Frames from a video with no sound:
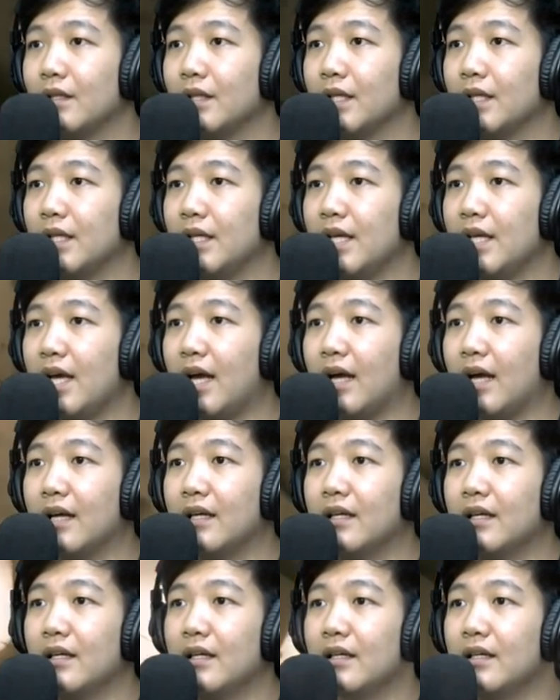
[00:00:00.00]
Ya,
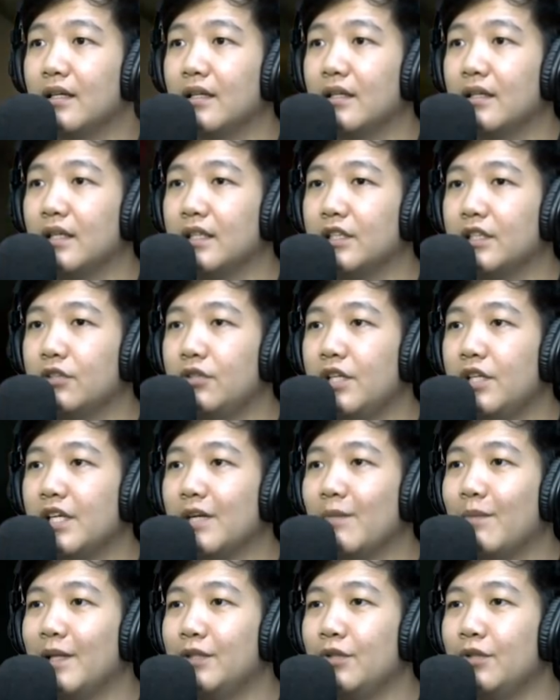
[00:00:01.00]
kita tuh dari
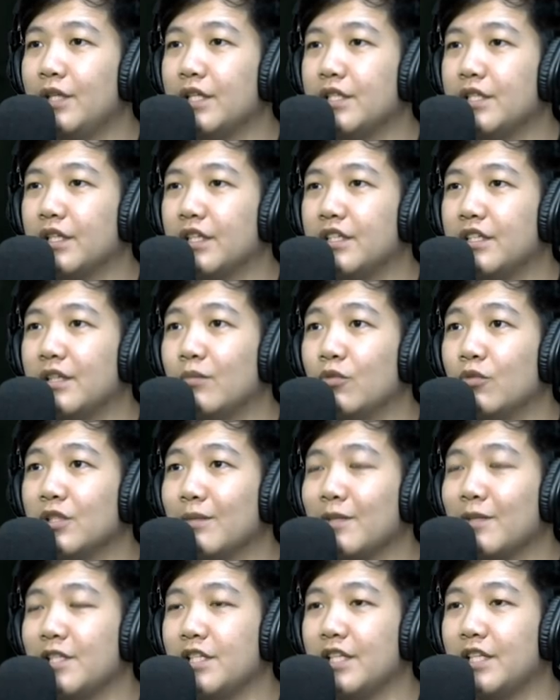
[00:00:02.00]
kemarin tuh dikejar-kejar mulu
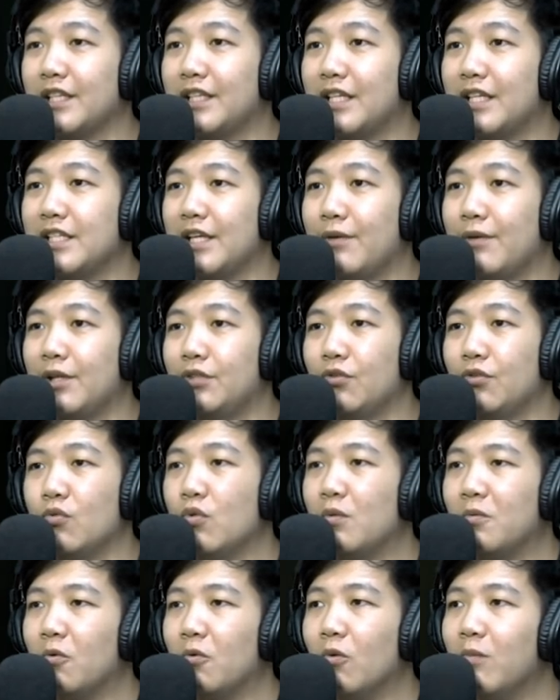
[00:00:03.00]
sama si setan cewek itu
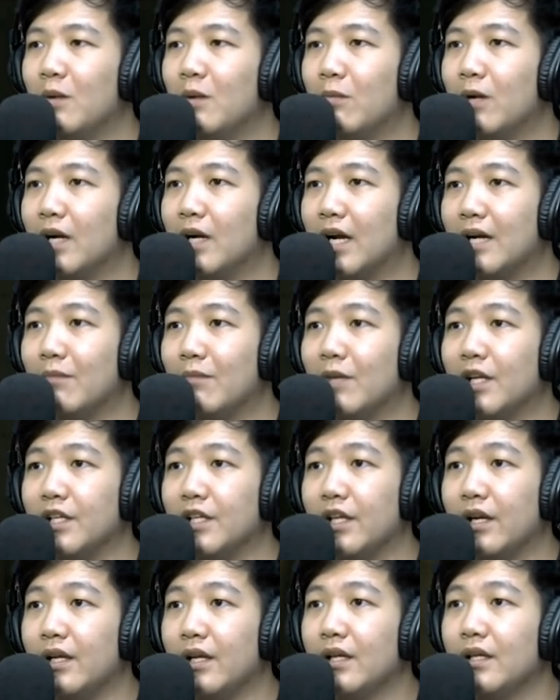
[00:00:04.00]
gue gue bener-bener gak demen
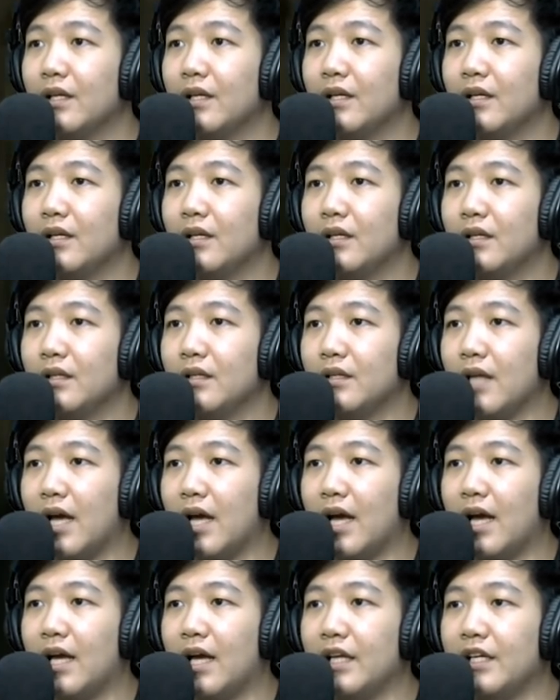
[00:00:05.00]
aja
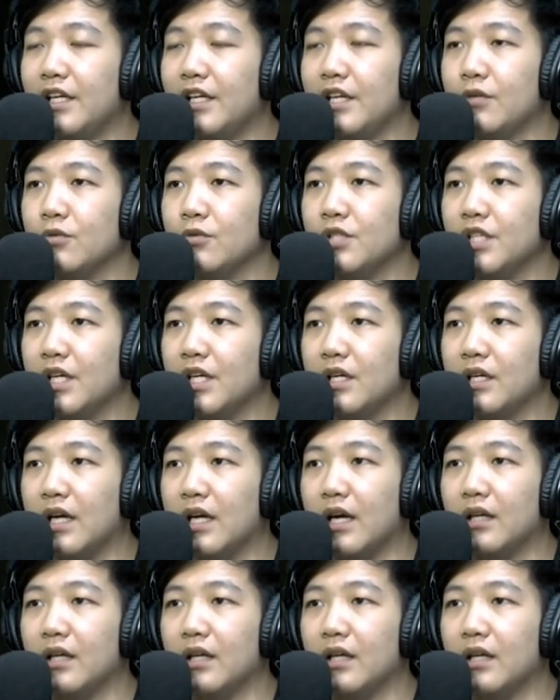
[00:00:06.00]
dan ini kunci kah nggak